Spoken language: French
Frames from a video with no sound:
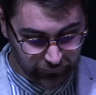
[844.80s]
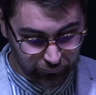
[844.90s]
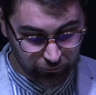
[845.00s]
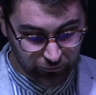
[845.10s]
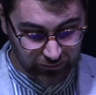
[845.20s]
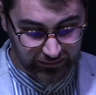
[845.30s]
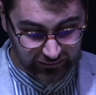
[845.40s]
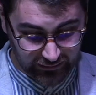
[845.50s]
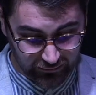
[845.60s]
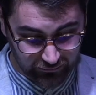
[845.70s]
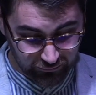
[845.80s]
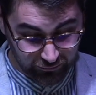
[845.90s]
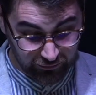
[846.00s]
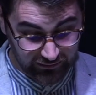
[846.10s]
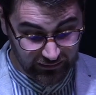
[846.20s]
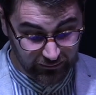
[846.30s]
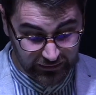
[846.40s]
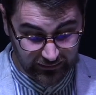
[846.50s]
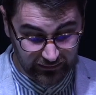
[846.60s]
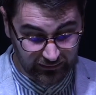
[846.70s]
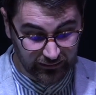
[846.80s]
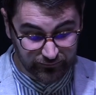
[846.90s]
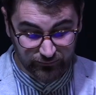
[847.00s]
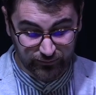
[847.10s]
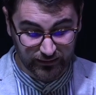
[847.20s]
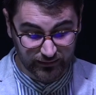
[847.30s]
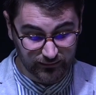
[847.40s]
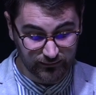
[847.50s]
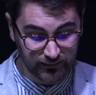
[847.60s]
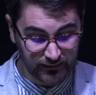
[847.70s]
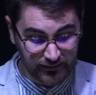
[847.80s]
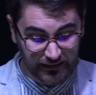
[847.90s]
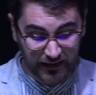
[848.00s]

Pourquoi être à la rencontre du Seigneur ben, Afin de faire la